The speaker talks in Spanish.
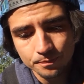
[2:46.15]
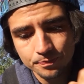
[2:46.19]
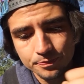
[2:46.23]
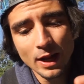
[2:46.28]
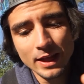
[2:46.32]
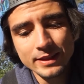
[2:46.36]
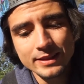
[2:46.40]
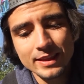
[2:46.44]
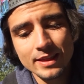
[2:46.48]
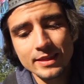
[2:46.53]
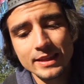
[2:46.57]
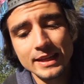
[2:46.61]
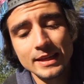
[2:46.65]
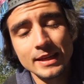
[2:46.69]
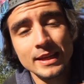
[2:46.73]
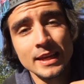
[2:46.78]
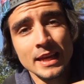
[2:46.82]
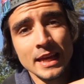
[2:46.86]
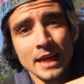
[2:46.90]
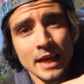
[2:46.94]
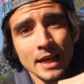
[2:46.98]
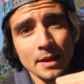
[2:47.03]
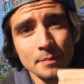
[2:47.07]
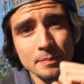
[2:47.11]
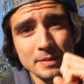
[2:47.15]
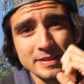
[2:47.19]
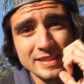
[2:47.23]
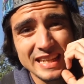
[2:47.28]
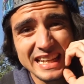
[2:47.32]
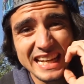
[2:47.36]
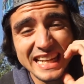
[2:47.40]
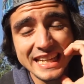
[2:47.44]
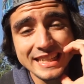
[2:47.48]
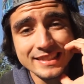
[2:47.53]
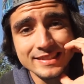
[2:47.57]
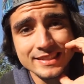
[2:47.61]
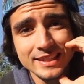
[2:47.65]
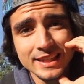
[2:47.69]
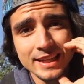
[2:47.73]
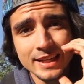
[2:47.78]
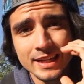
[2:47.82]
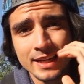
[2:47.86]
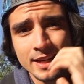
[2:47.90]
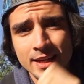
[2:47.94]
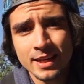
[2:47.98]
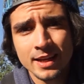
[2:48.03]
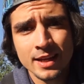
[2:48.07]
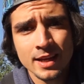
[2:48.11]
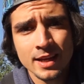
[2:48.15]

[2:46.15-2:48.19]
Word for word: Antes de empezar a decir